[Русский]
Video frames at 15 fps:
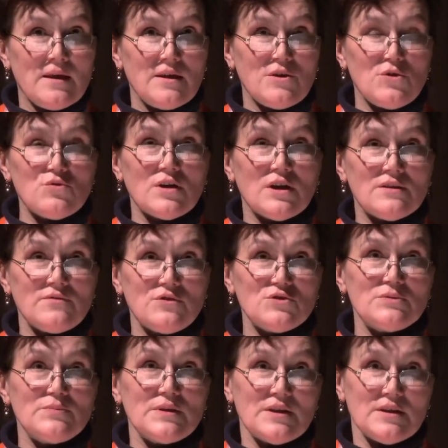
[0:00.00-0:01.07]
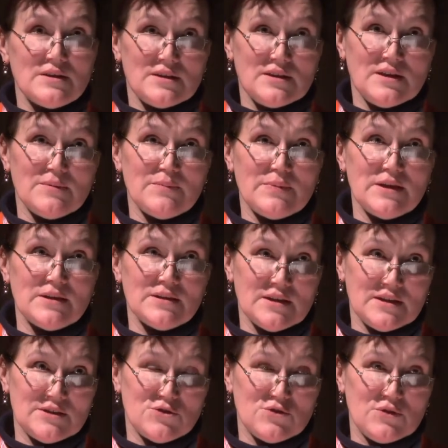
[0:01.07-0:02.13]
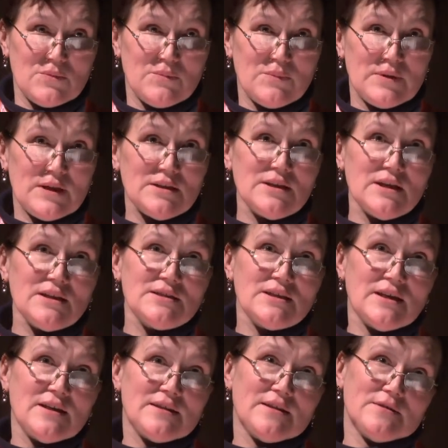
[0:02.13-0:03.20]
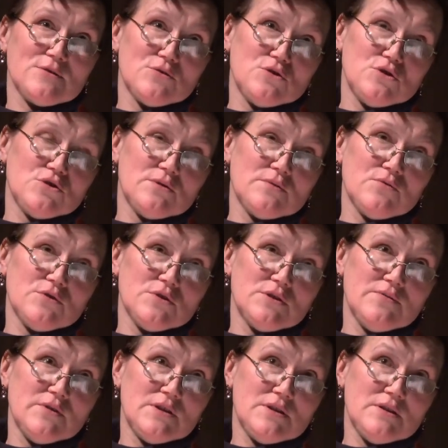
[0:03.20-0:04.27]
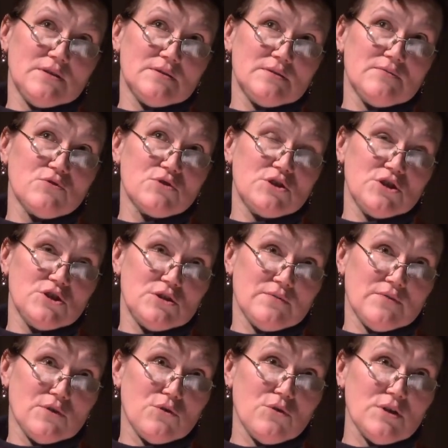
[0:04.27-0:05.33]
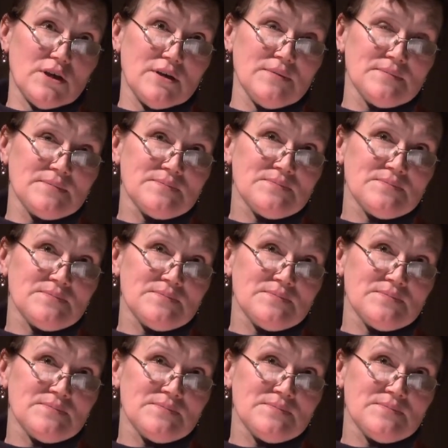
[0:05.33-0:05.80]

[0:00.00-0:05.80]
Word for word: Юра отвез меня на плантацию. Плантация эта существует с 2000 года.